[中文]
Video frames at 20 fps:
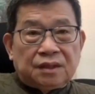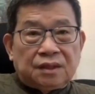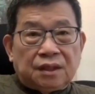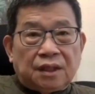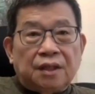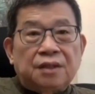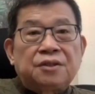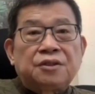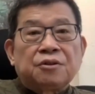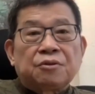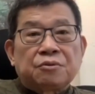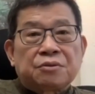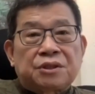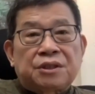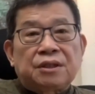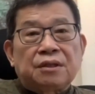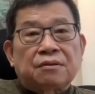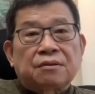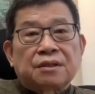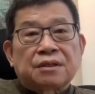和有
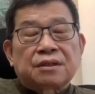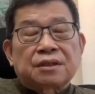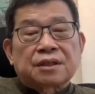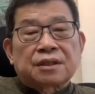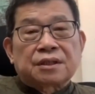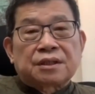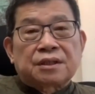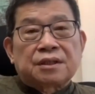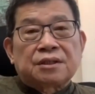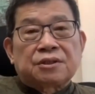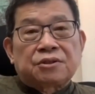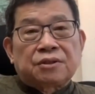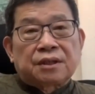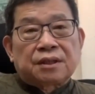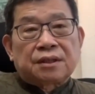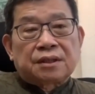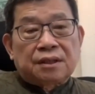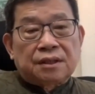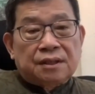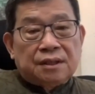效的这个治权，
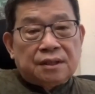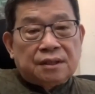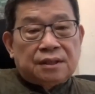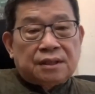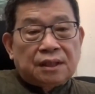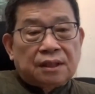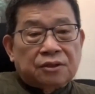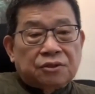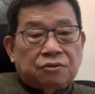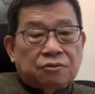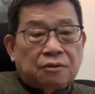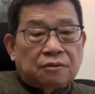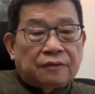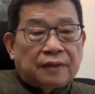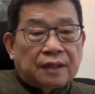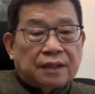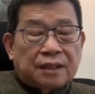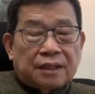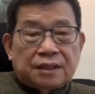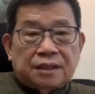这个说
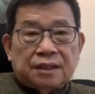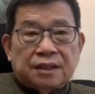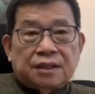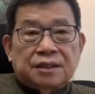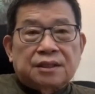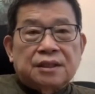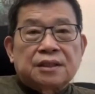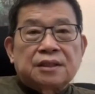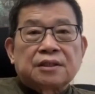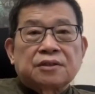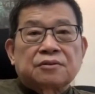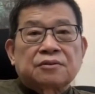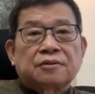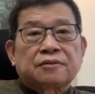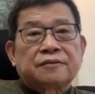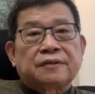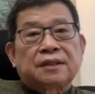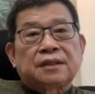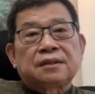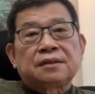法也是个新的说
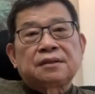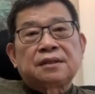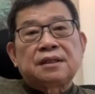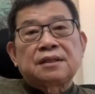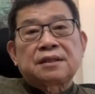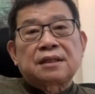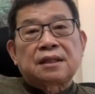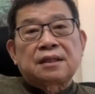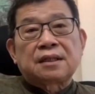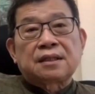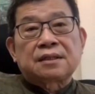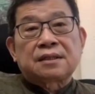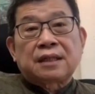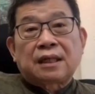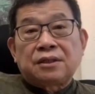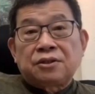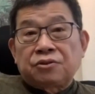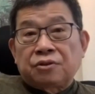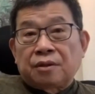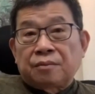法。第三呢，
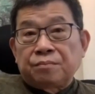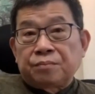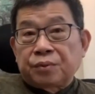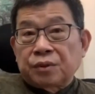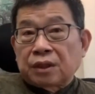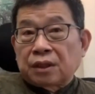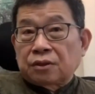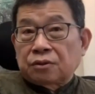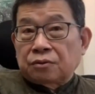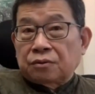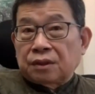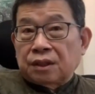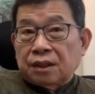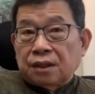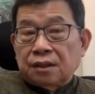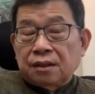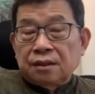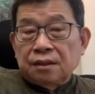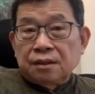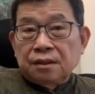三权不能独立，
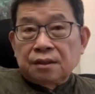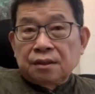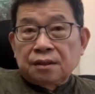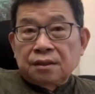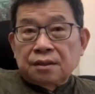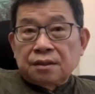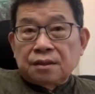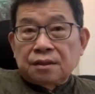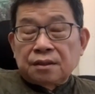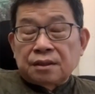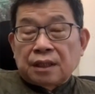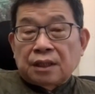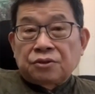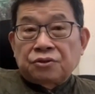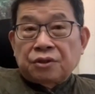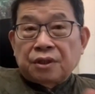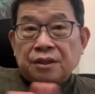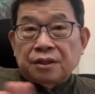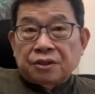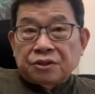三
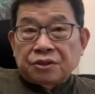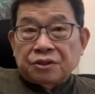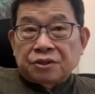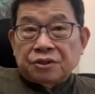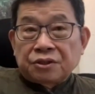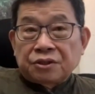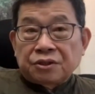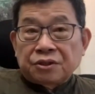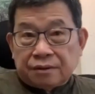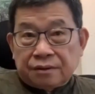权要协调。